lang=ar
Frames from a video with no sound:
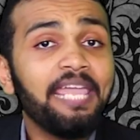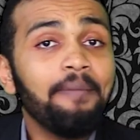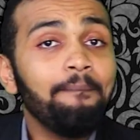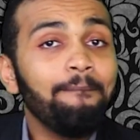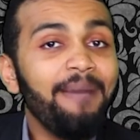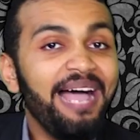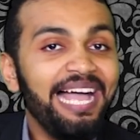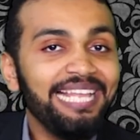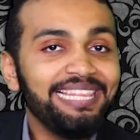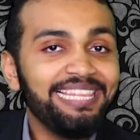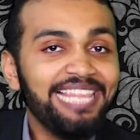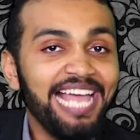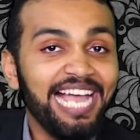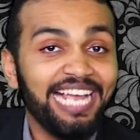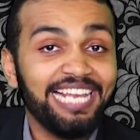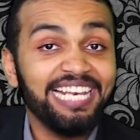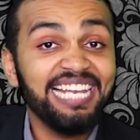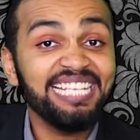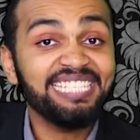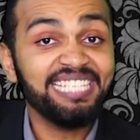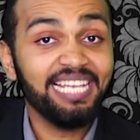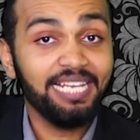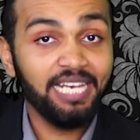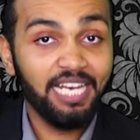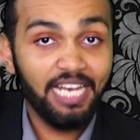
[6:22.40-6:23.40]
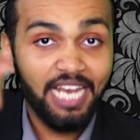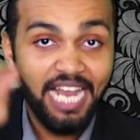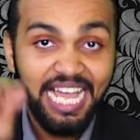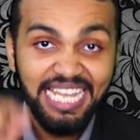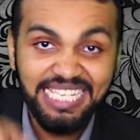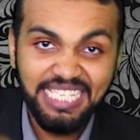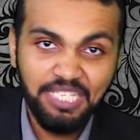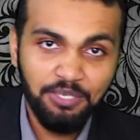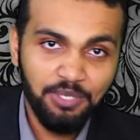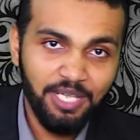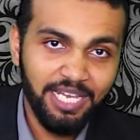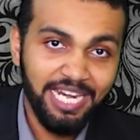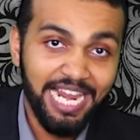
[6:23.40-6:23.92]
لكن بعد ذاك نسال الله
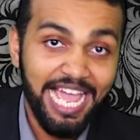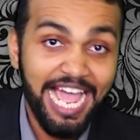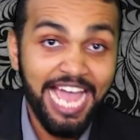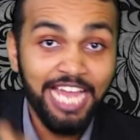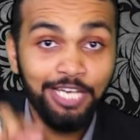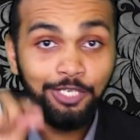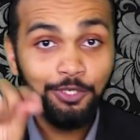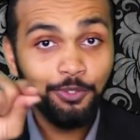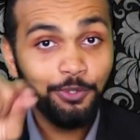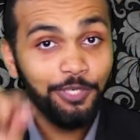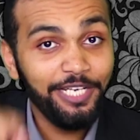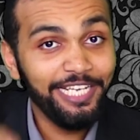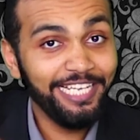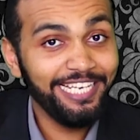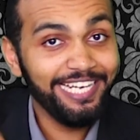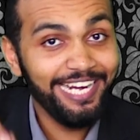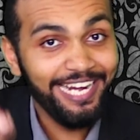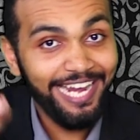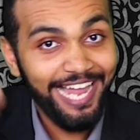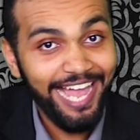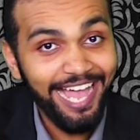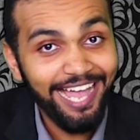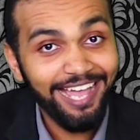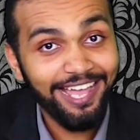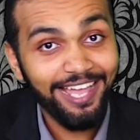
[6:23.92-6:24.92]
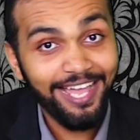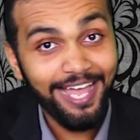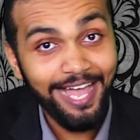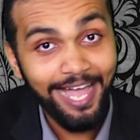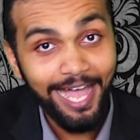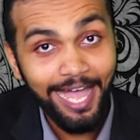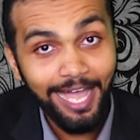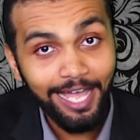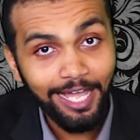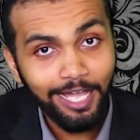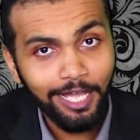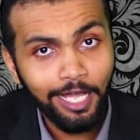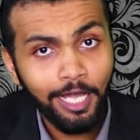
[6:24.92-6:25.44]
عز وجل أن يرينا الحق
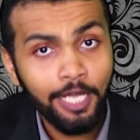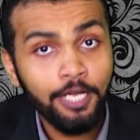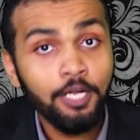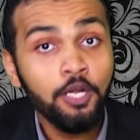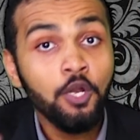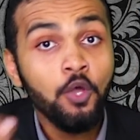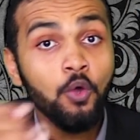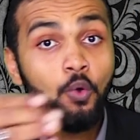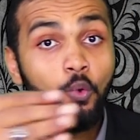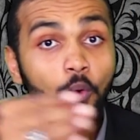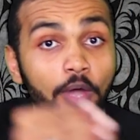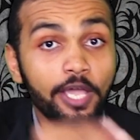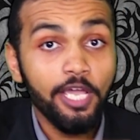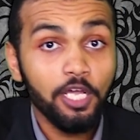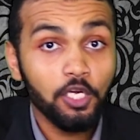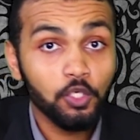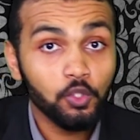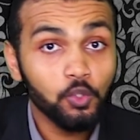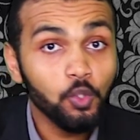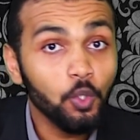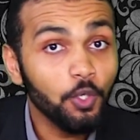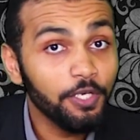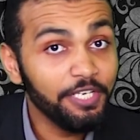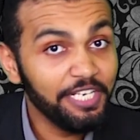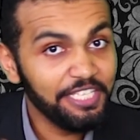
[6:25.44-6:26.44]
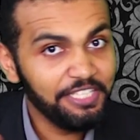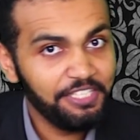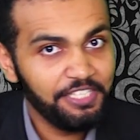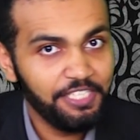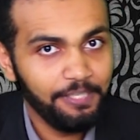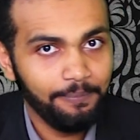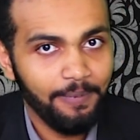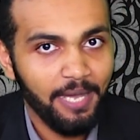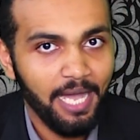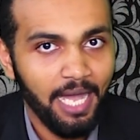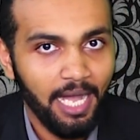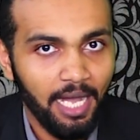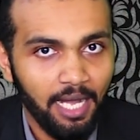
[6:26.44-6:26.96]
حقا ويرزقنا
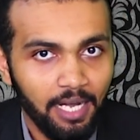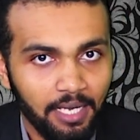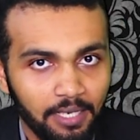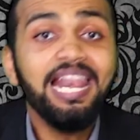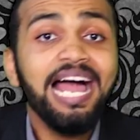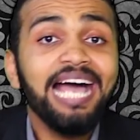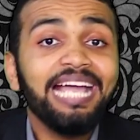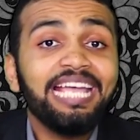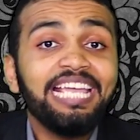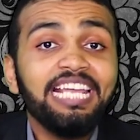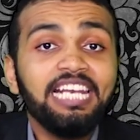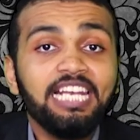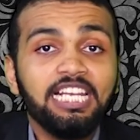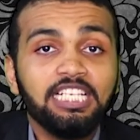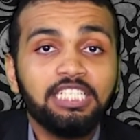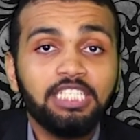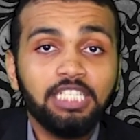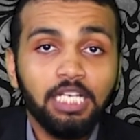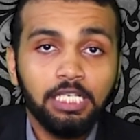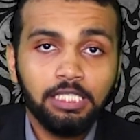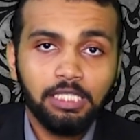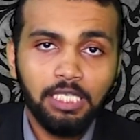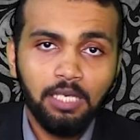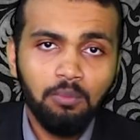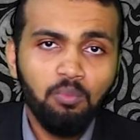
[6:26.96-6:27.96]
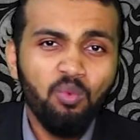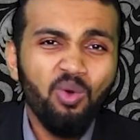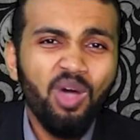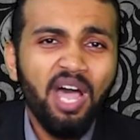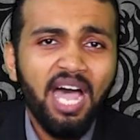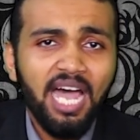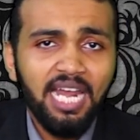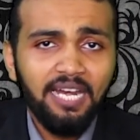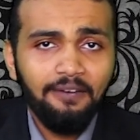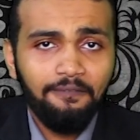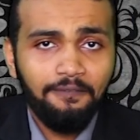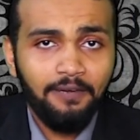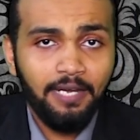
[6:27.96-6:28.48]
اتباعه لكن الشخص
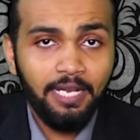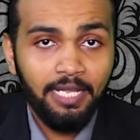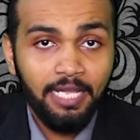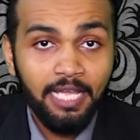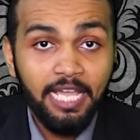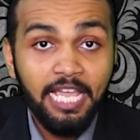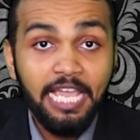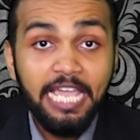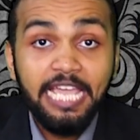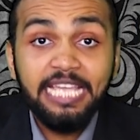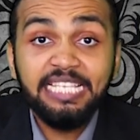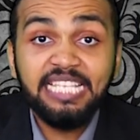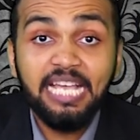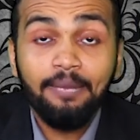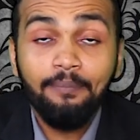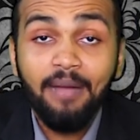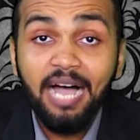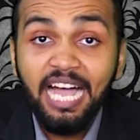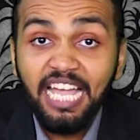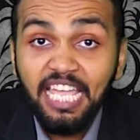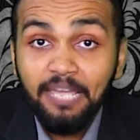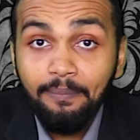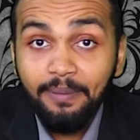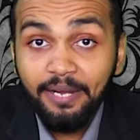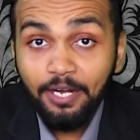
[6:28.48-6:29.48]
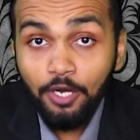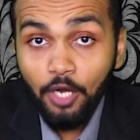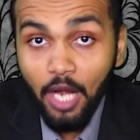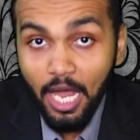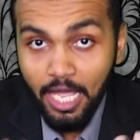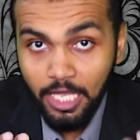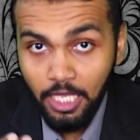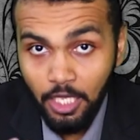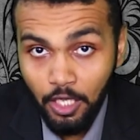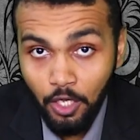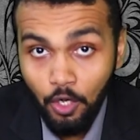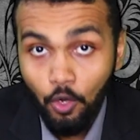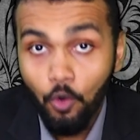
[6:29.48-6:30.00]
المخالف لي إذا ما قبل
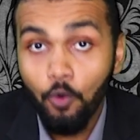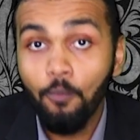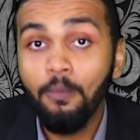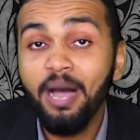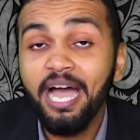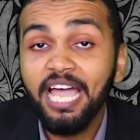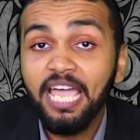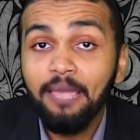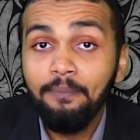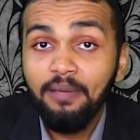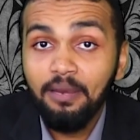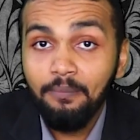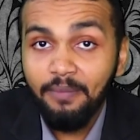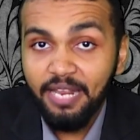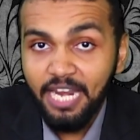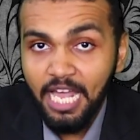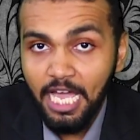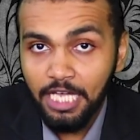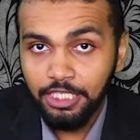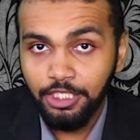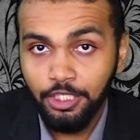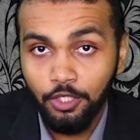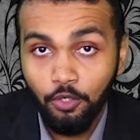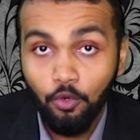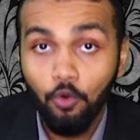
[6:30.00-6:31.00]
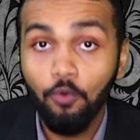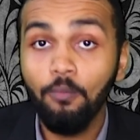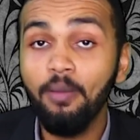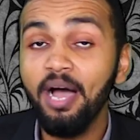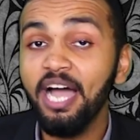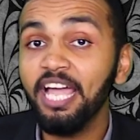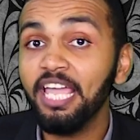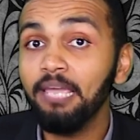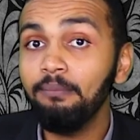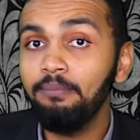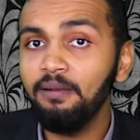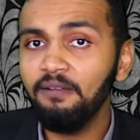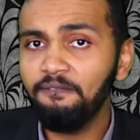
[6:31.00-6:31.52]
رأيي وما قبل منهجي
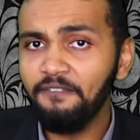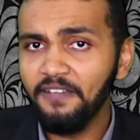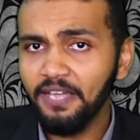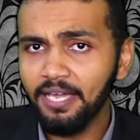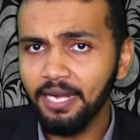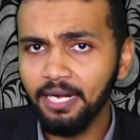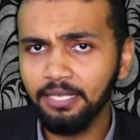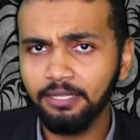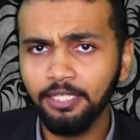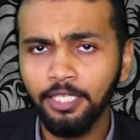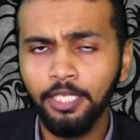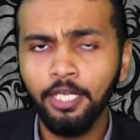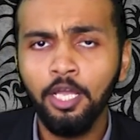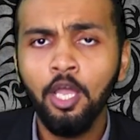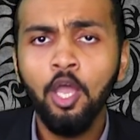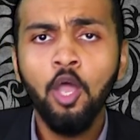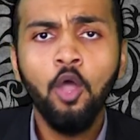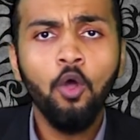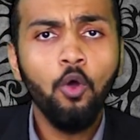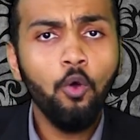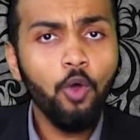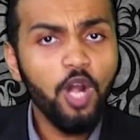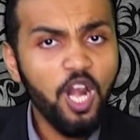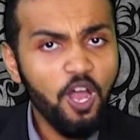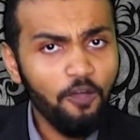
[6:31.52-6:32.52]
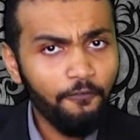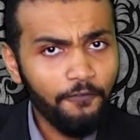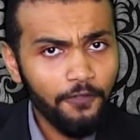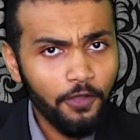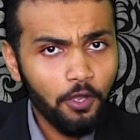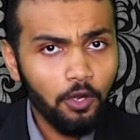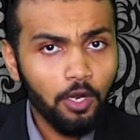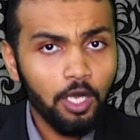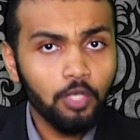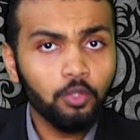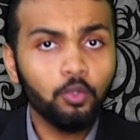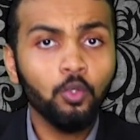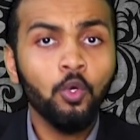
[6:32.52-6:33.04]
وما قبل فكرتي ولو
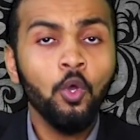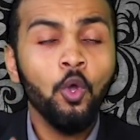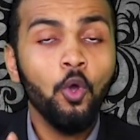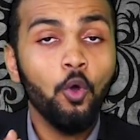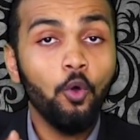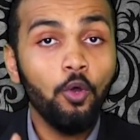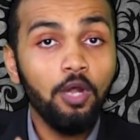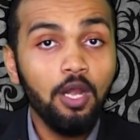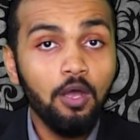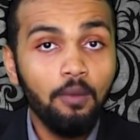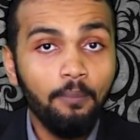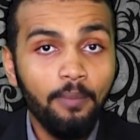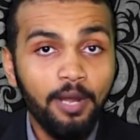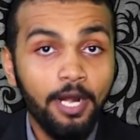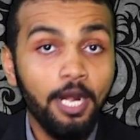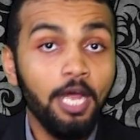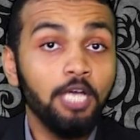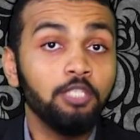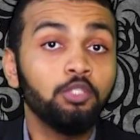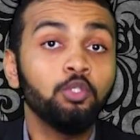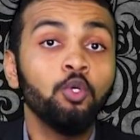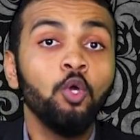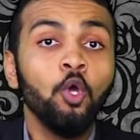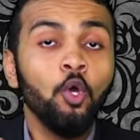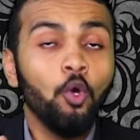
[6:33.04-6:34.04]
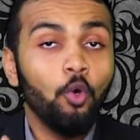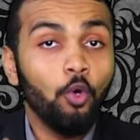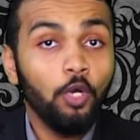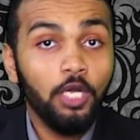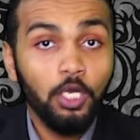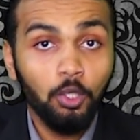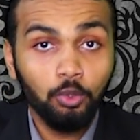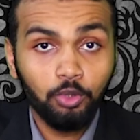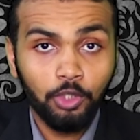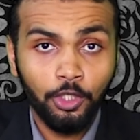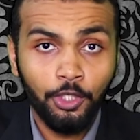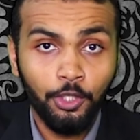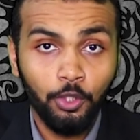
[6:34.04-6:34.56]
فكرته ولو منهجه
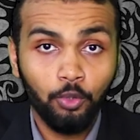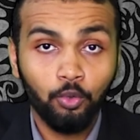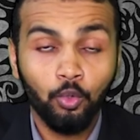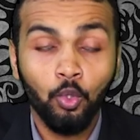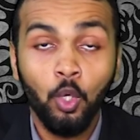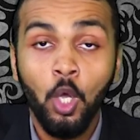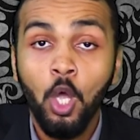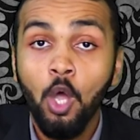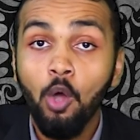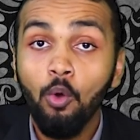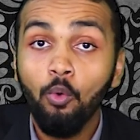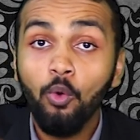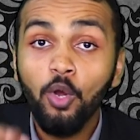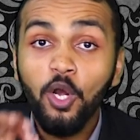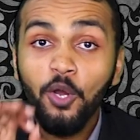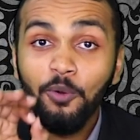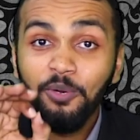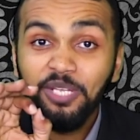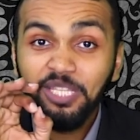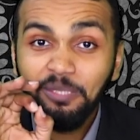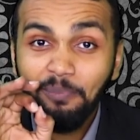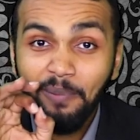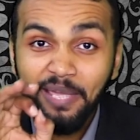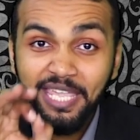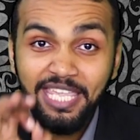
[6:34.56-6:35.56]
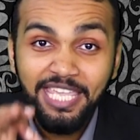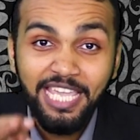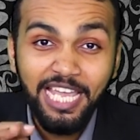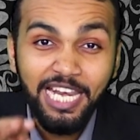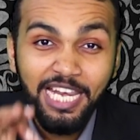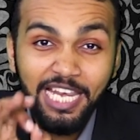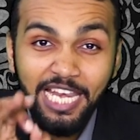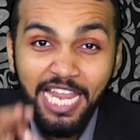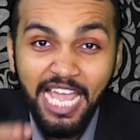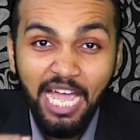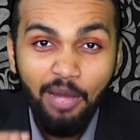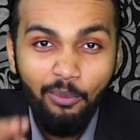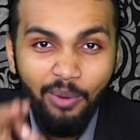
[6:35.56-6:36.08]
ولو طريقته ولو
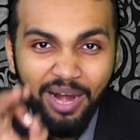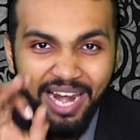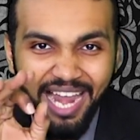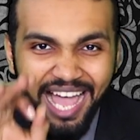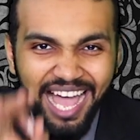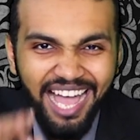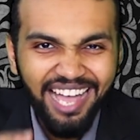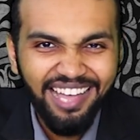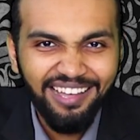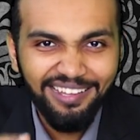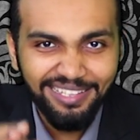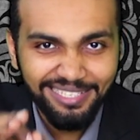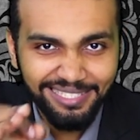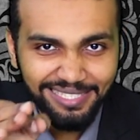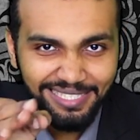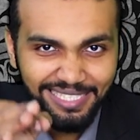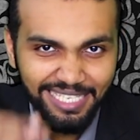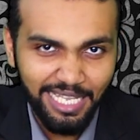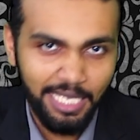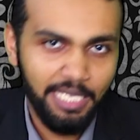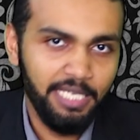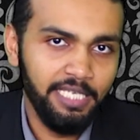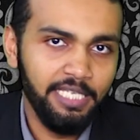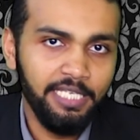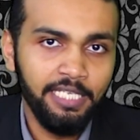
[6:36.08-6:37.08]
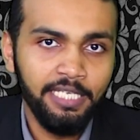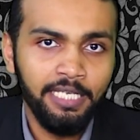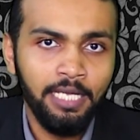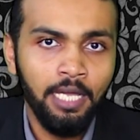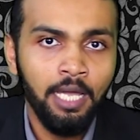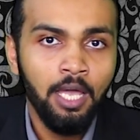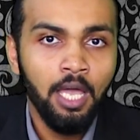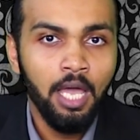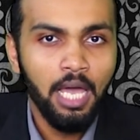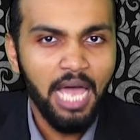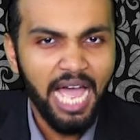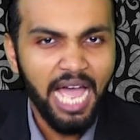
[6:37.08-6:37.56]
يتبين لي الحق الصحيح